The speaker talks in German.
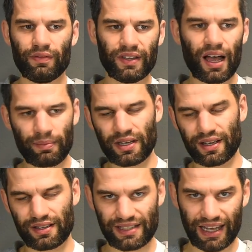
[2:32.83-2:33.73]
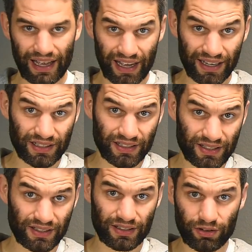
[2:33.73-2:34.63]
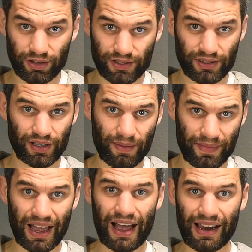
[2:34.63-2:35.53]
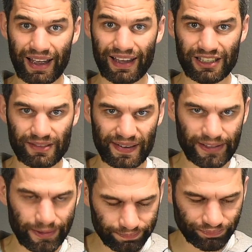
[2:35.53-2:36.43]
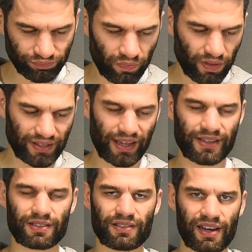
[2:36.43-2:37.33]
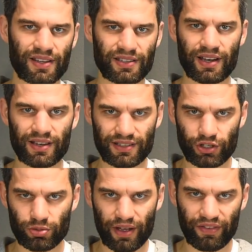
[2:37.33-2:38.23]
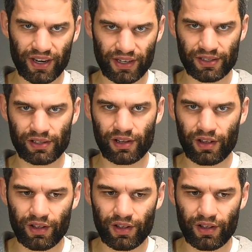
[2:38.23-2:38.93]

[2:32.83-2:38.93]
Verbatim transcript: Wir haben hier sehr hartes und äh, mineralreiches Wasser. Das heißt, tendenziell ist da schon mal wenig